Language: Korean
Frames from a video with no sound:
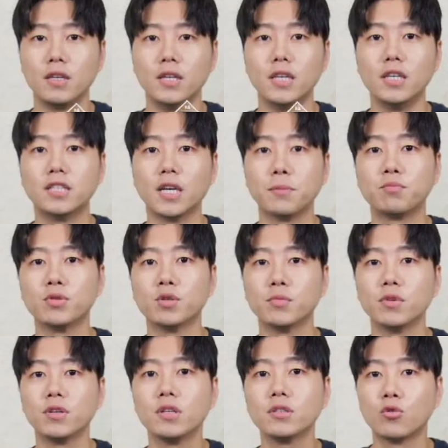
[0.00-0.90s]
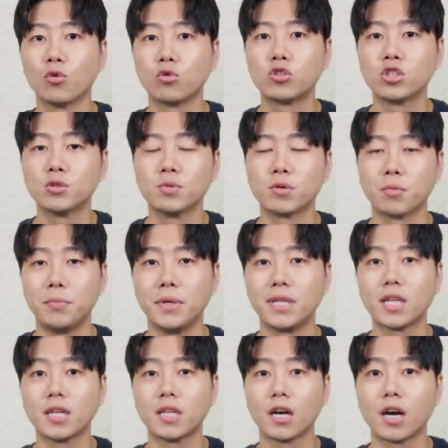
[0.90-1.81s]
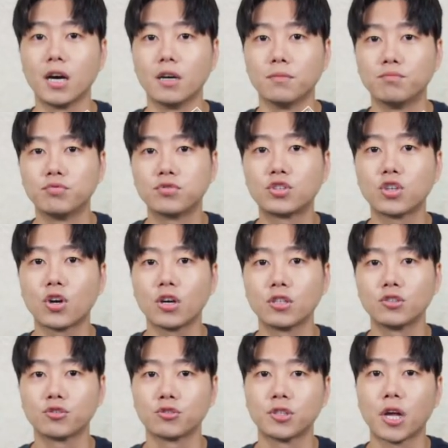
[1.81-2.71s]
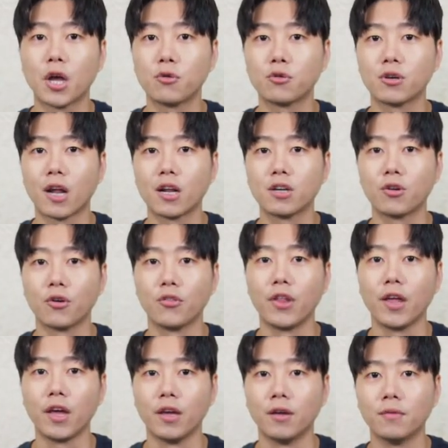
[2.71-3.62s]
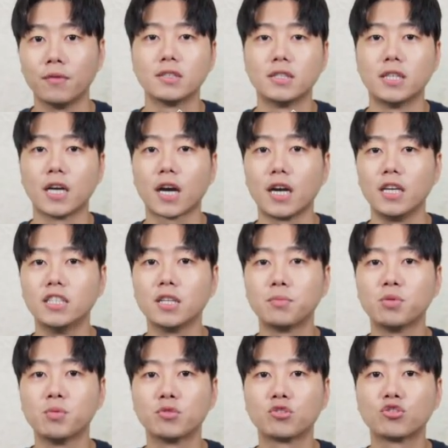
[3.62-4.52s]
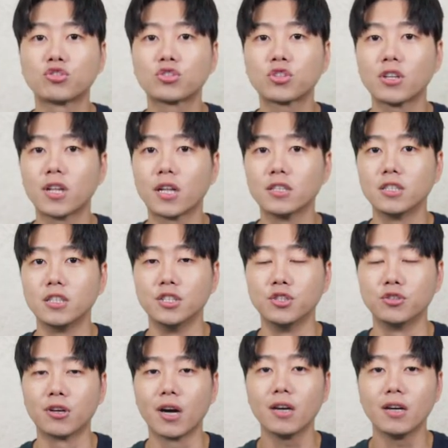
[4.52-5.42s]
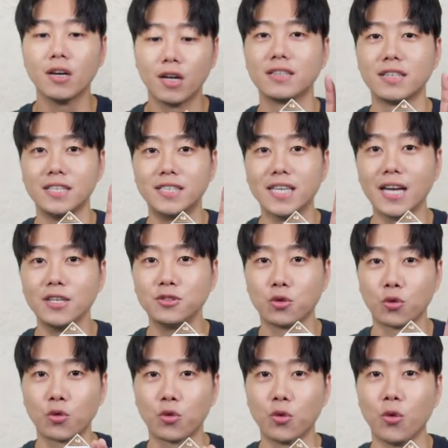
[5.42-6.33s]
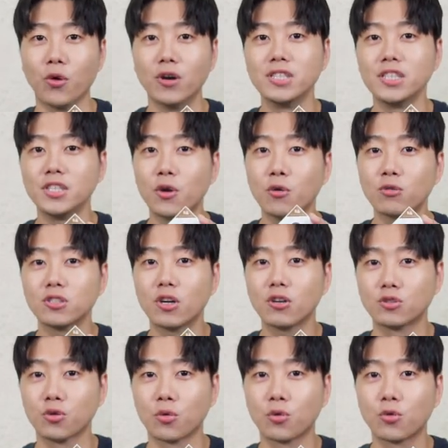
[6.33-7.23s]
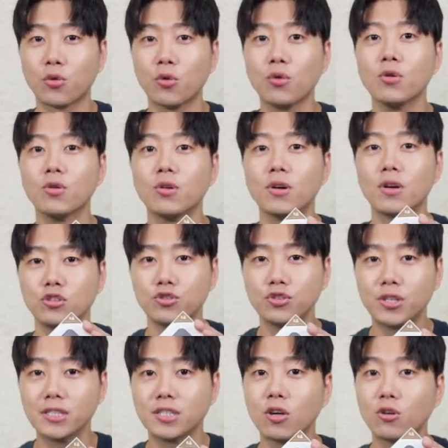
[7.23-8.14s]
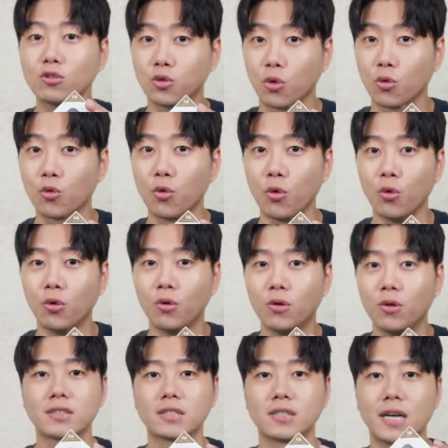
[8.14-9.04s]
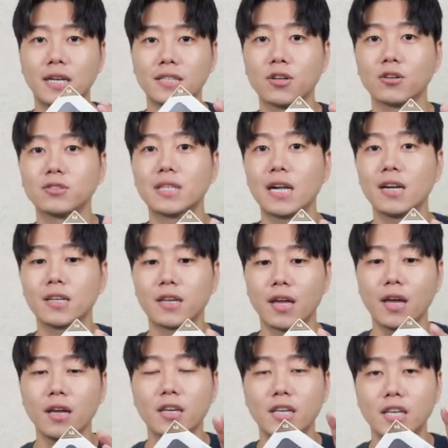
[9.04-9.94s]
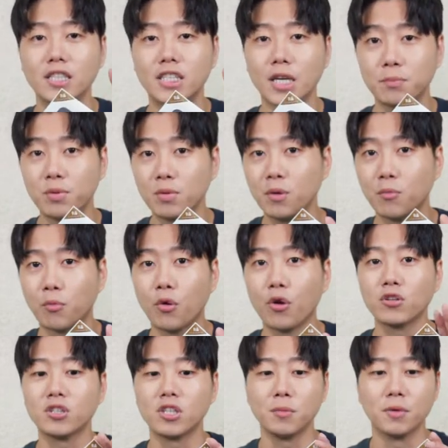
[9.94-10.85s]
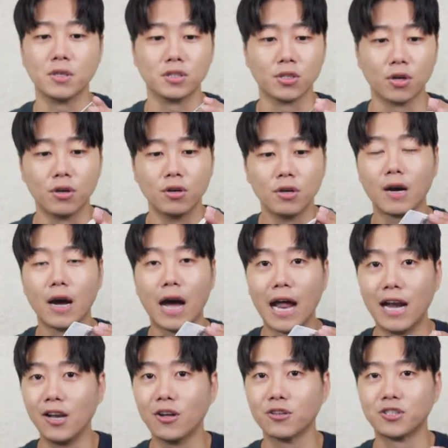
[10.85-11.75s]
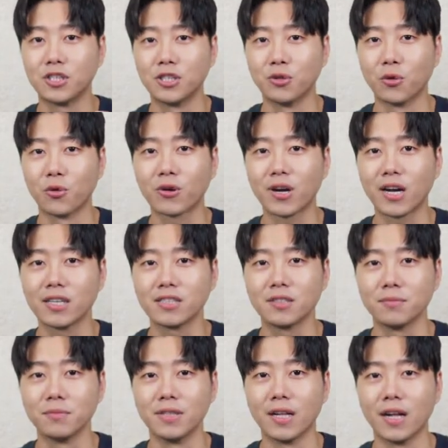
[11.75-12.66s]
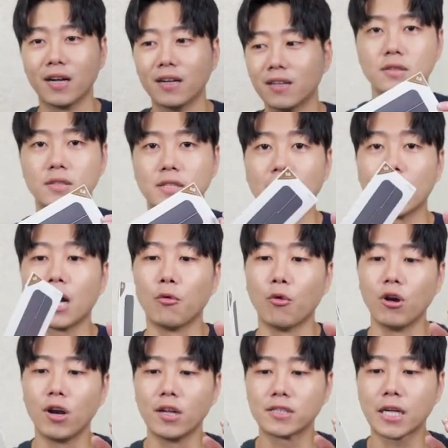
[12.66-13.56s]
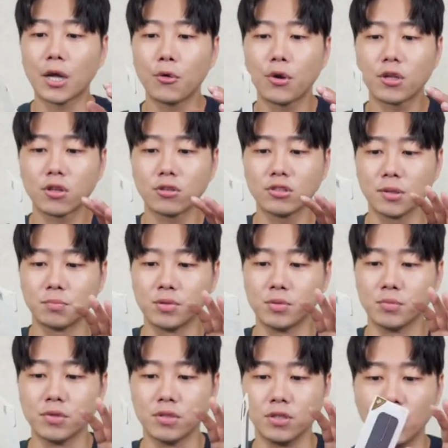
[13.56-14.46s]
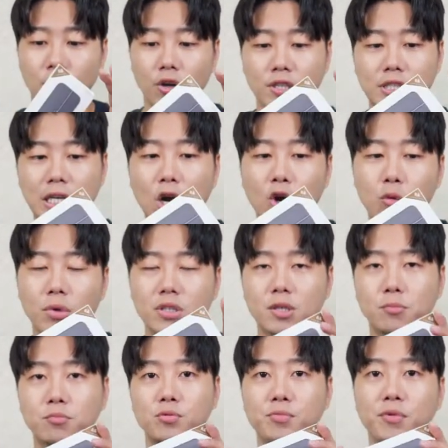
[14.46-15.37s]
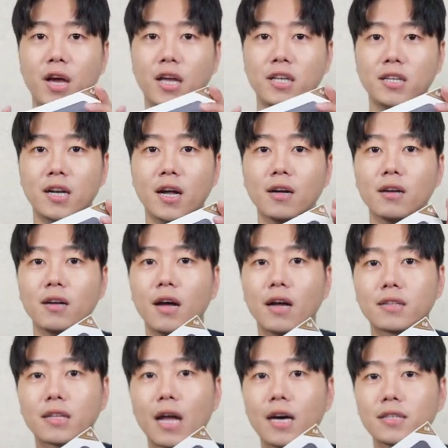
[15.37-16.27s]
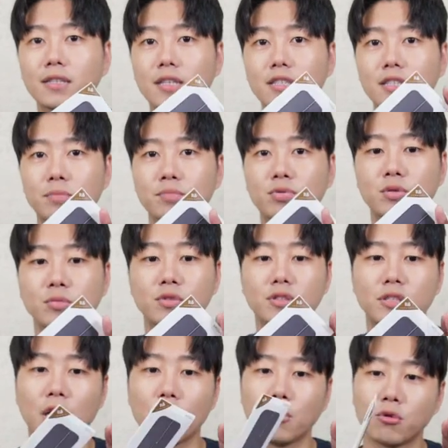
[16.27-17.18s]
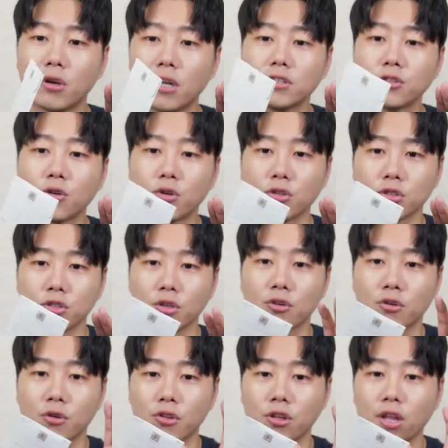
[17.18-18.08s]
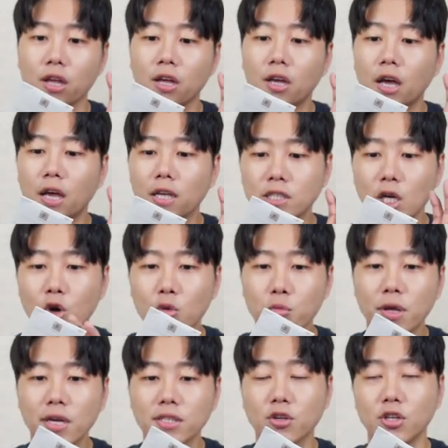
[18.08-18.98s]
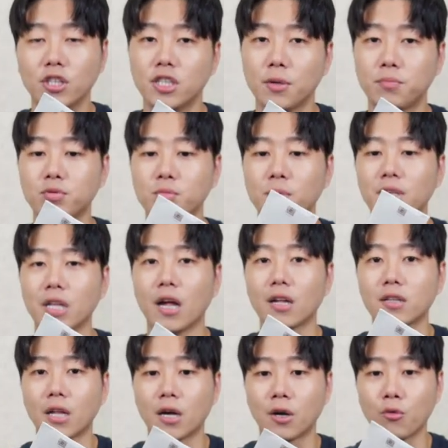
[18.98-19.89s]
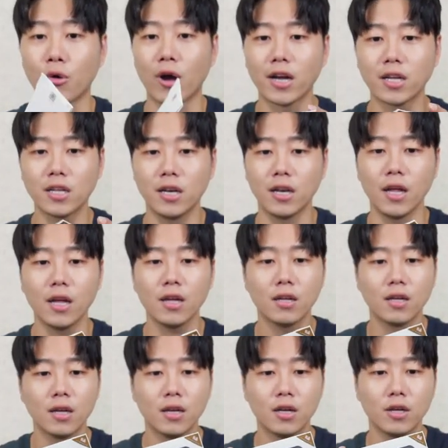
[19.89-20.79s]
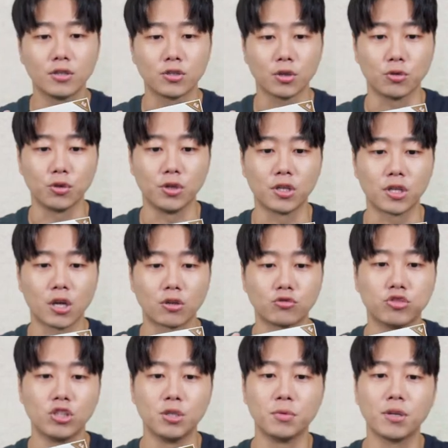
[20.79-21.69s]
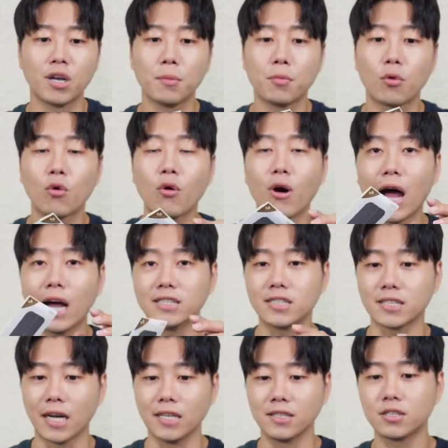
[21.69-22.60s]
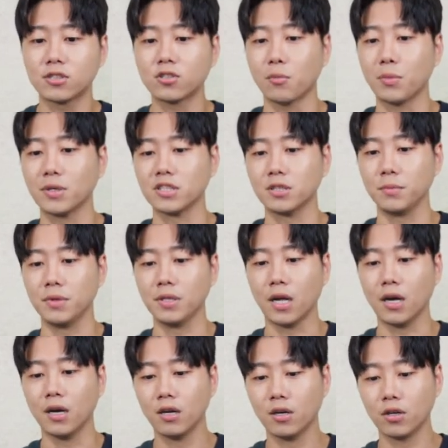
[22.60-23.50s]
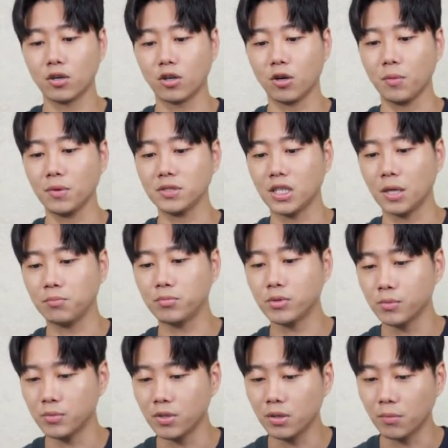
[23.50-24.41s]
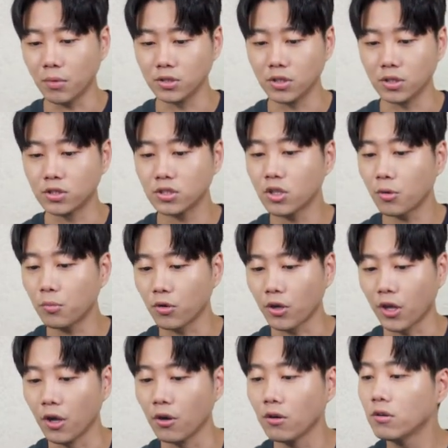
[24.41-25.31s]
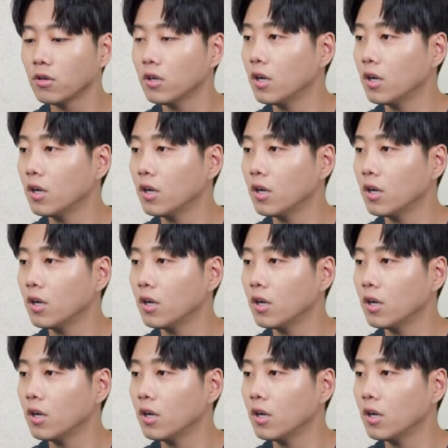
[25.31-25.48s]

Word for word: 이 제품을 노트북 밑에다가 붙여가지고 사용을 하는 건데 제가 이 제품을 추천하는 이유가 디자인 좋고 실용성 좋고 휴대성 좋고 그래서 짧게 이 제품을 보여드리면서 알려드리도록 하겠습니다. 제가 원래 사용했던 제품은 여기 샤오미 제품이 아니라 타사 제품을 사용을 했었거든요. 그런데 샤오미에서 이 제품이 나왔다고 하길래 저도 이렇게 구입을 해보고 아직 안 뜯어봤습니다. 그러면 제품을 먼저 뜯어볼게요.